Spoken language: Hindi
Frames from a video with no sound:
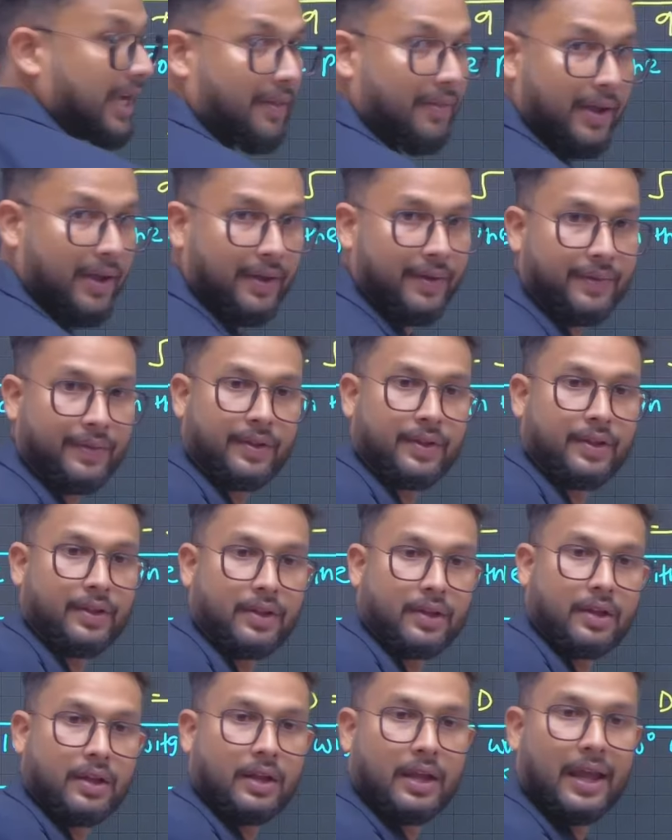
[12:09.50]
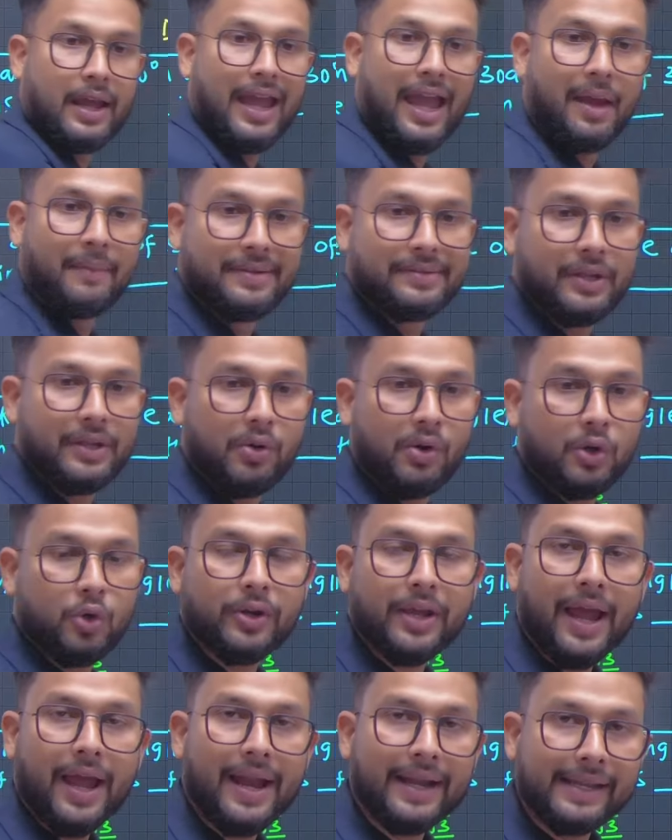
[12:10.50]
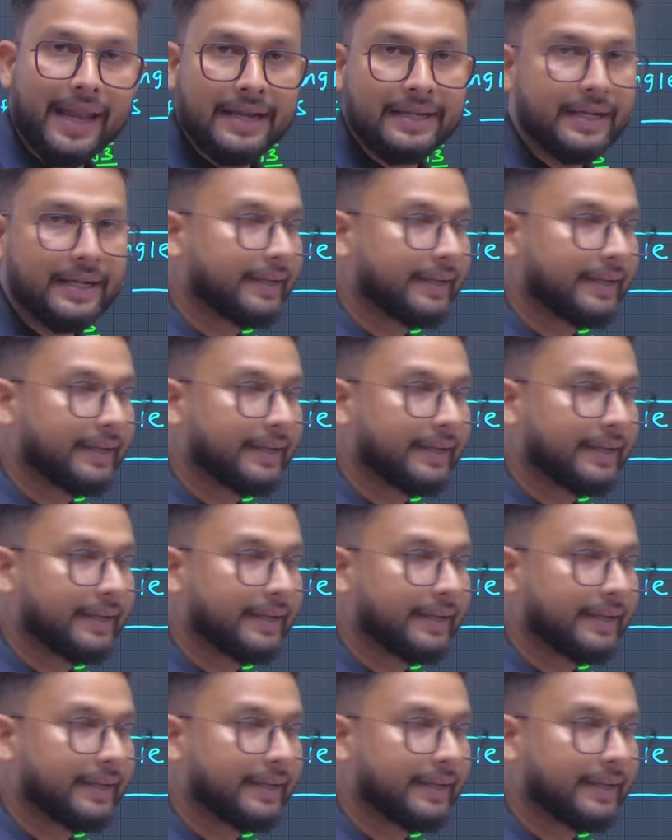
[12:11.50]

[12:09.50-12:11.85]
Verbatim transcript: याद है एम इज इक्वल टू क्या है टेन